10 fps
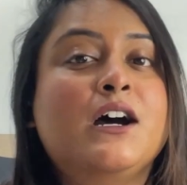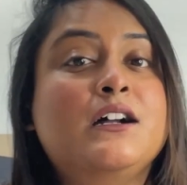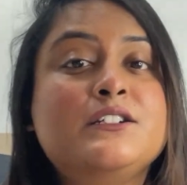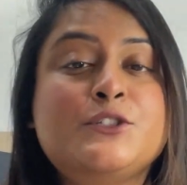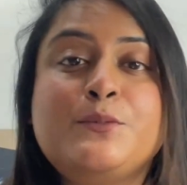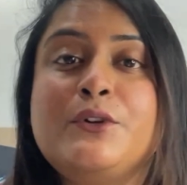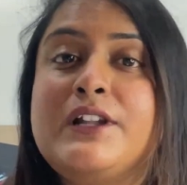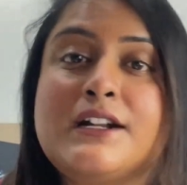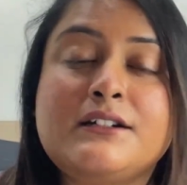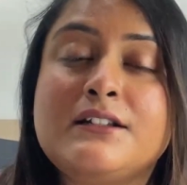হার্স
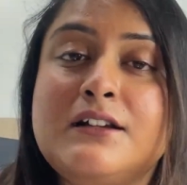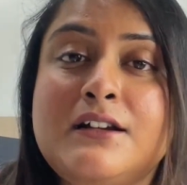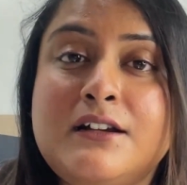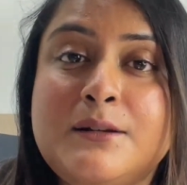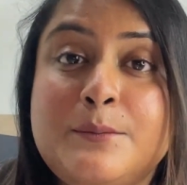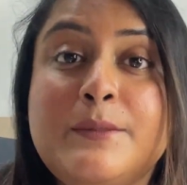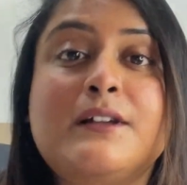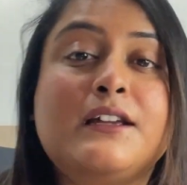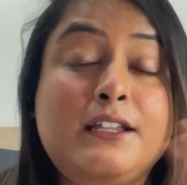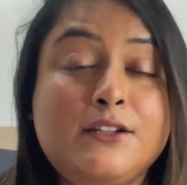প্রোডাক্ট
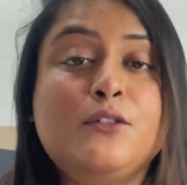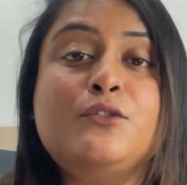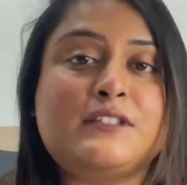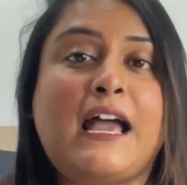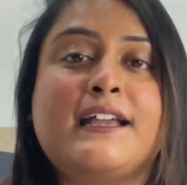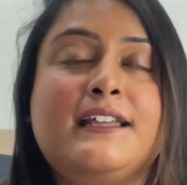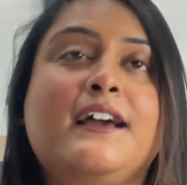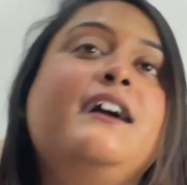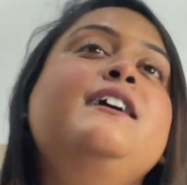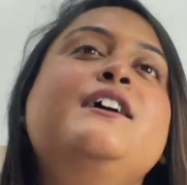ইনক্লুড থাকে
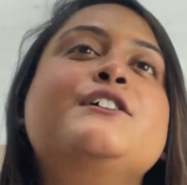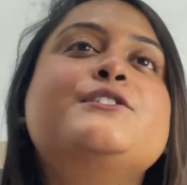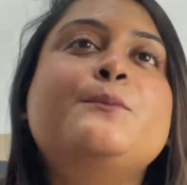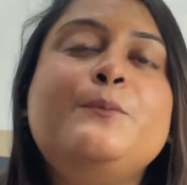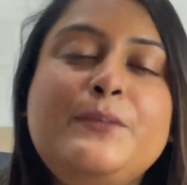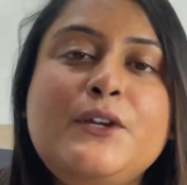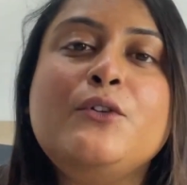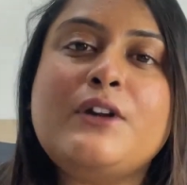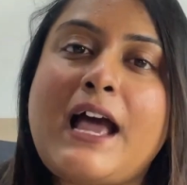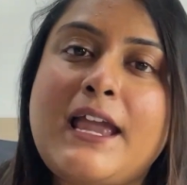না সো
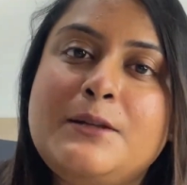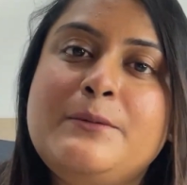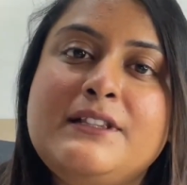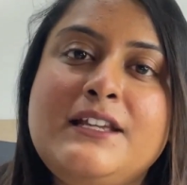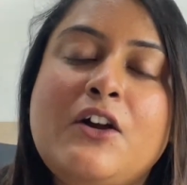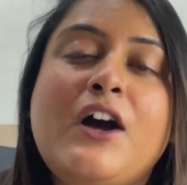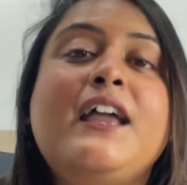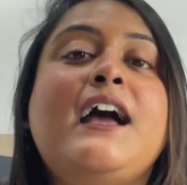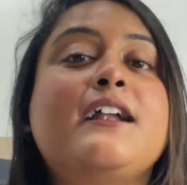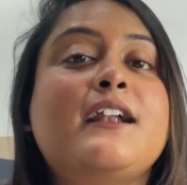পিওর আয়ুর্বেদিক
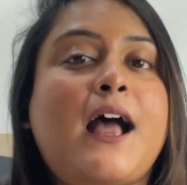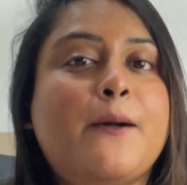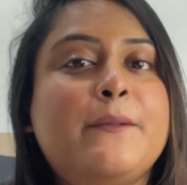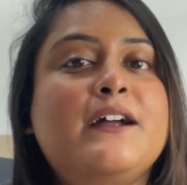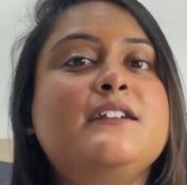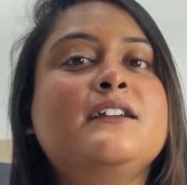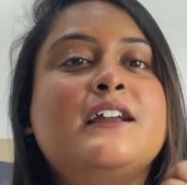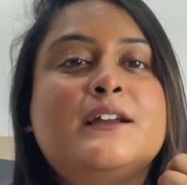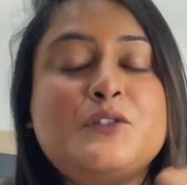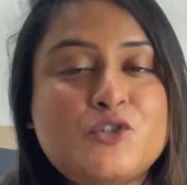হয় আর আমার
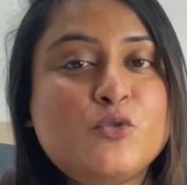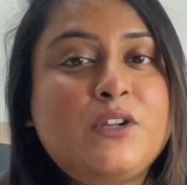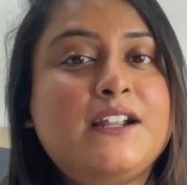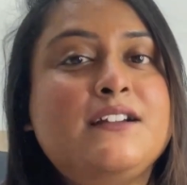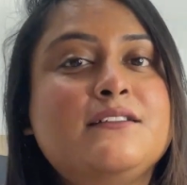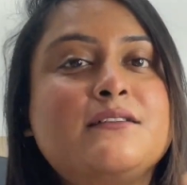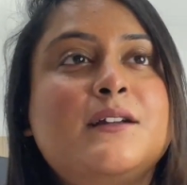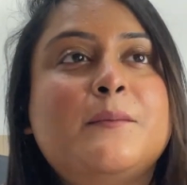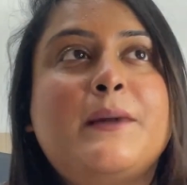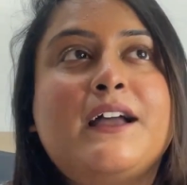চুলের
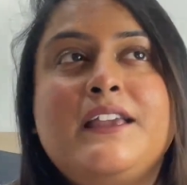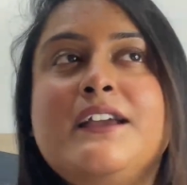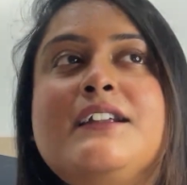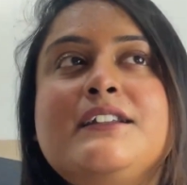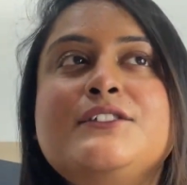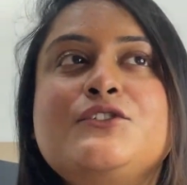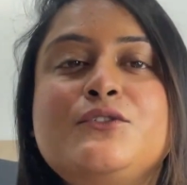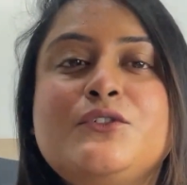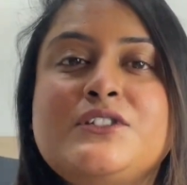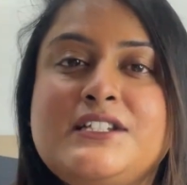বা হেয়ারের
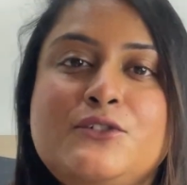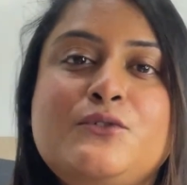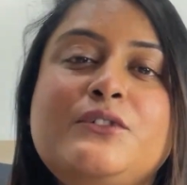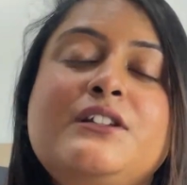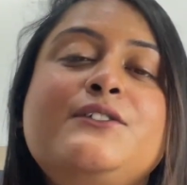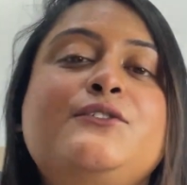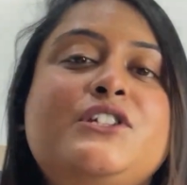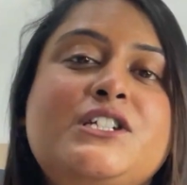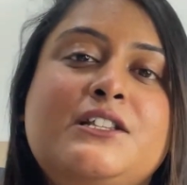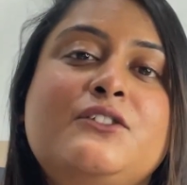জন্য যেটুকুনি
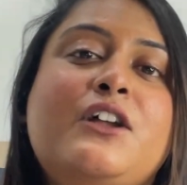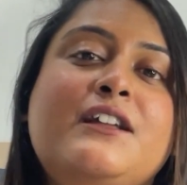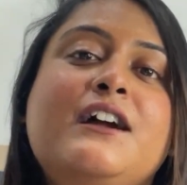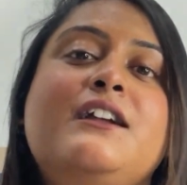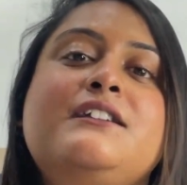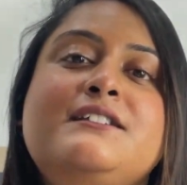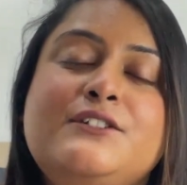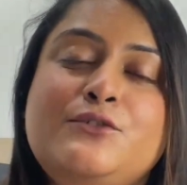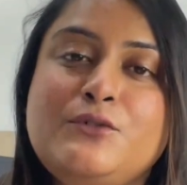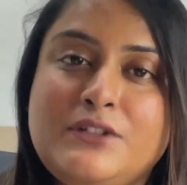নিউট্রিশন দরকার
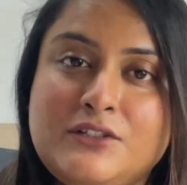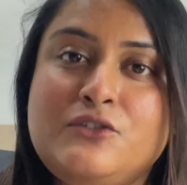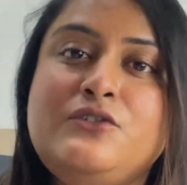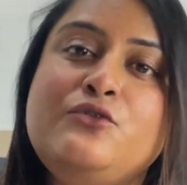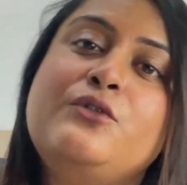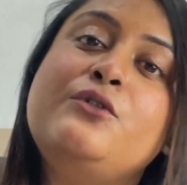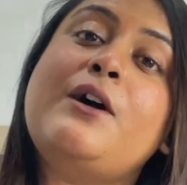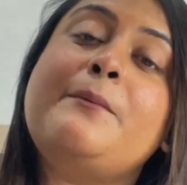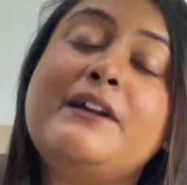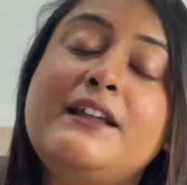যেটুকুনির জন্য
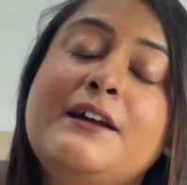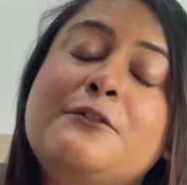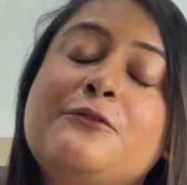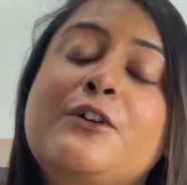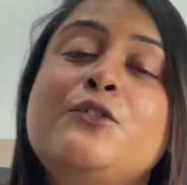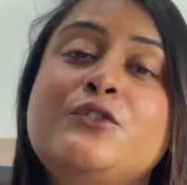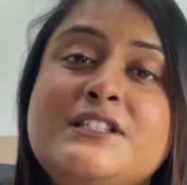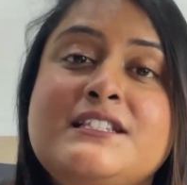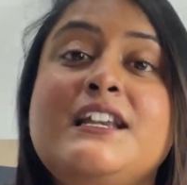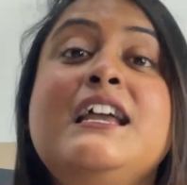আমার হেয়ার ফল
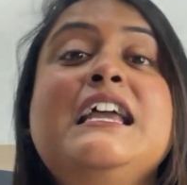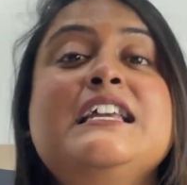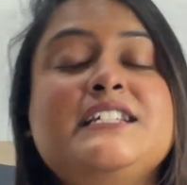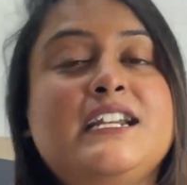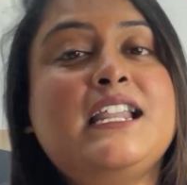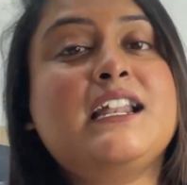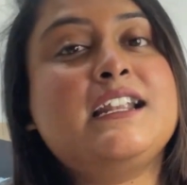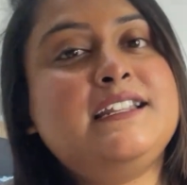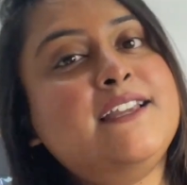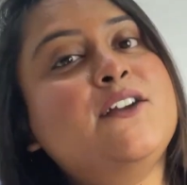হচ্ছে সেটাকে
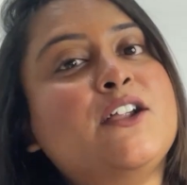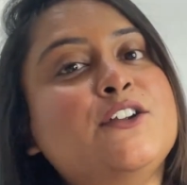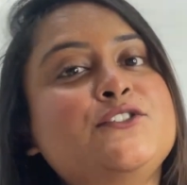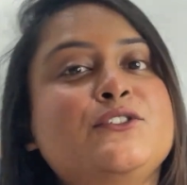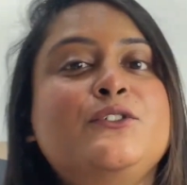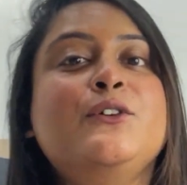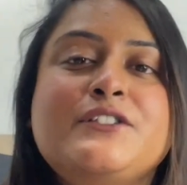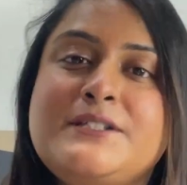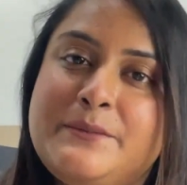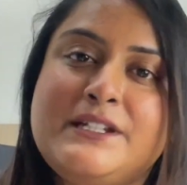ঠিক করার জন্য
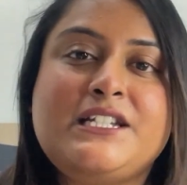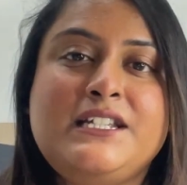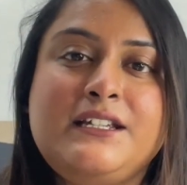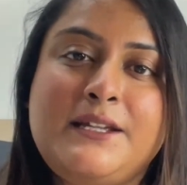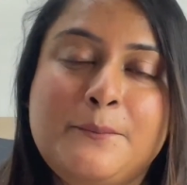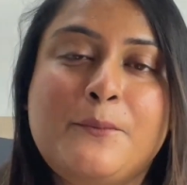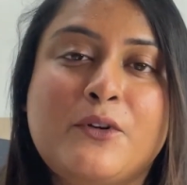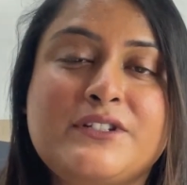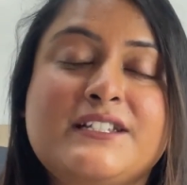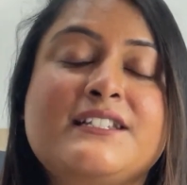হচ্ছে বেশি
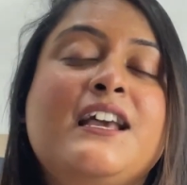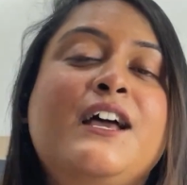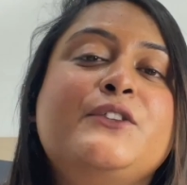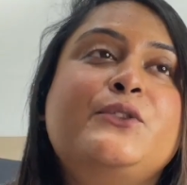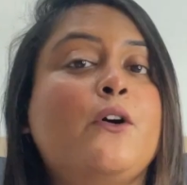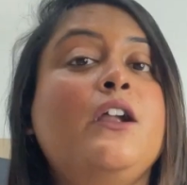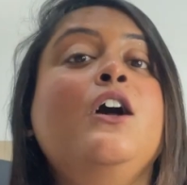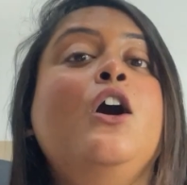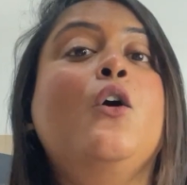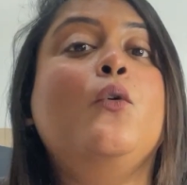ইম্পর্ট্যান্ট পর
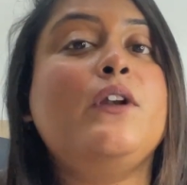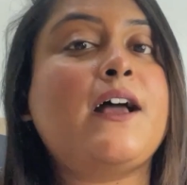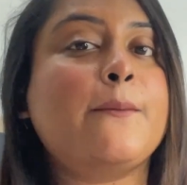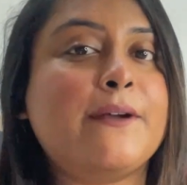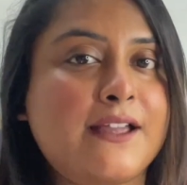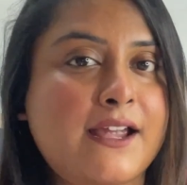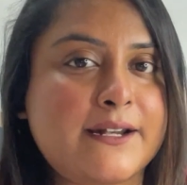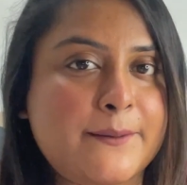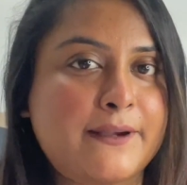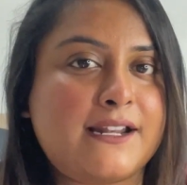ওরা আমাকে
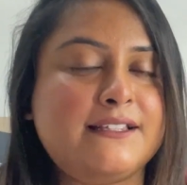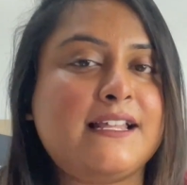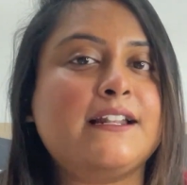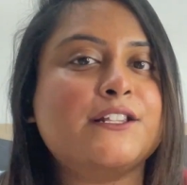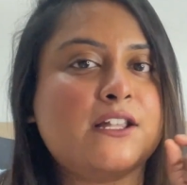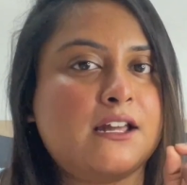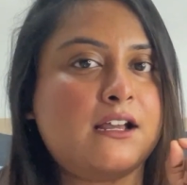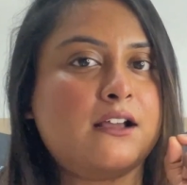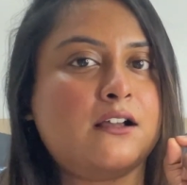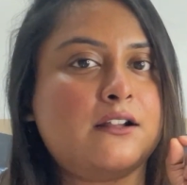একটা বাড়িতে একটা
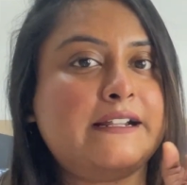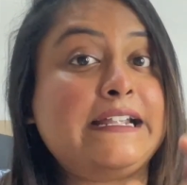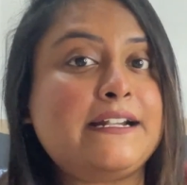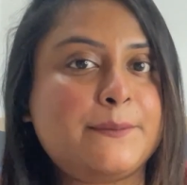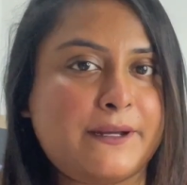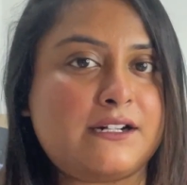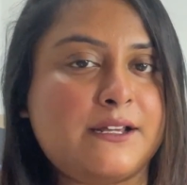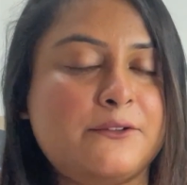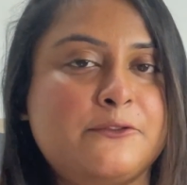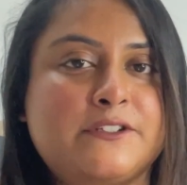কিট
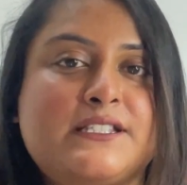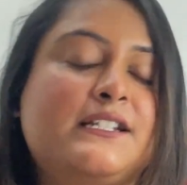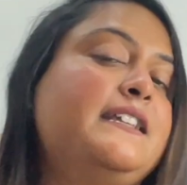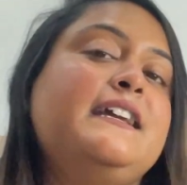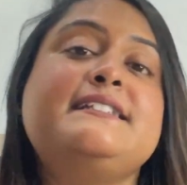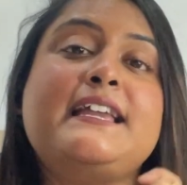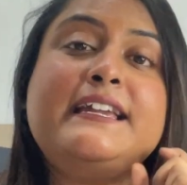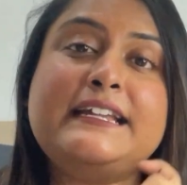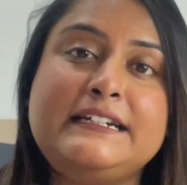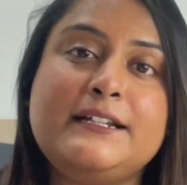পাঠায় ফার্স্টে ঠিক আছে এই
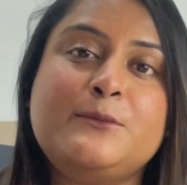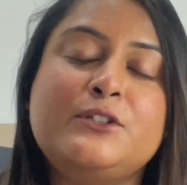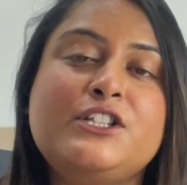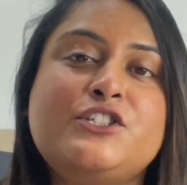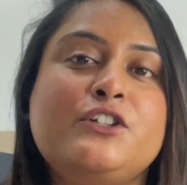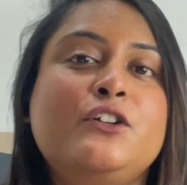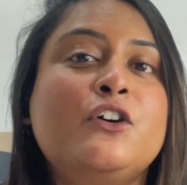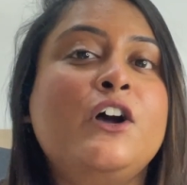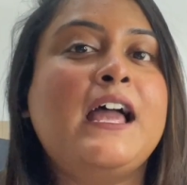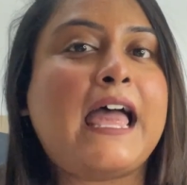কিটের মধ্যে ছিল
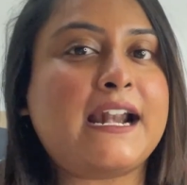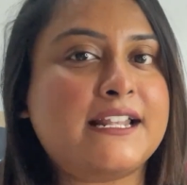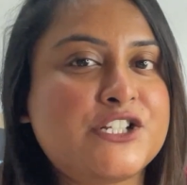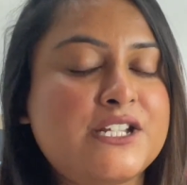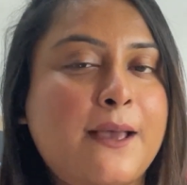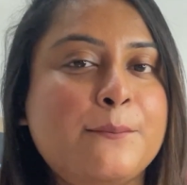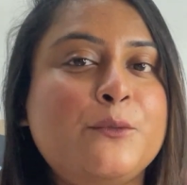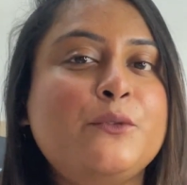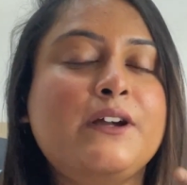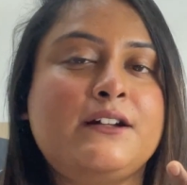একটা
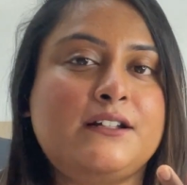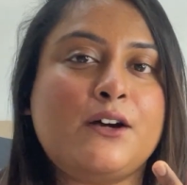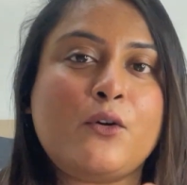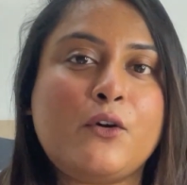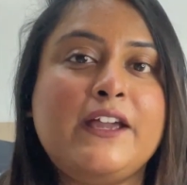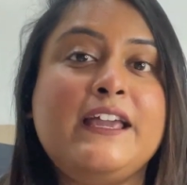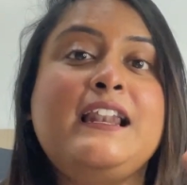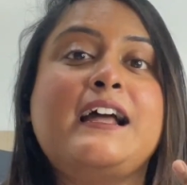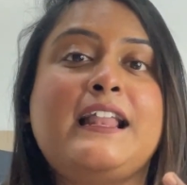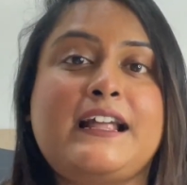শ্যাম্পু একটা অয়েল
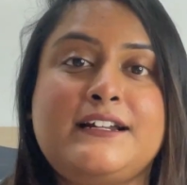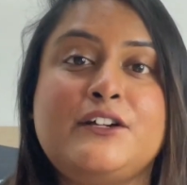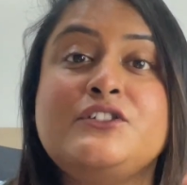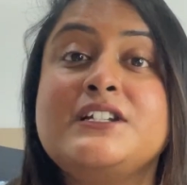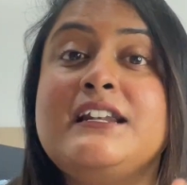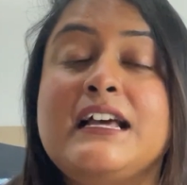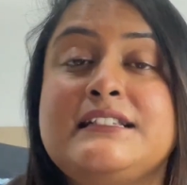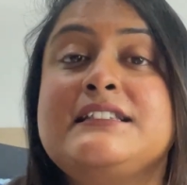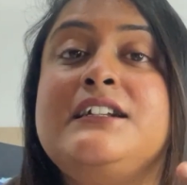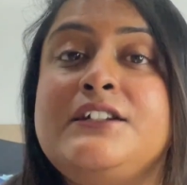আর একটা হচ্ছে
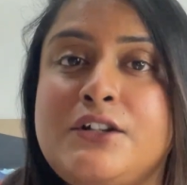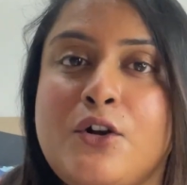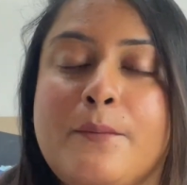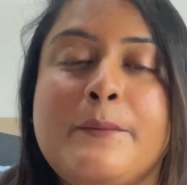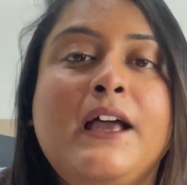নাসাল ড্রপ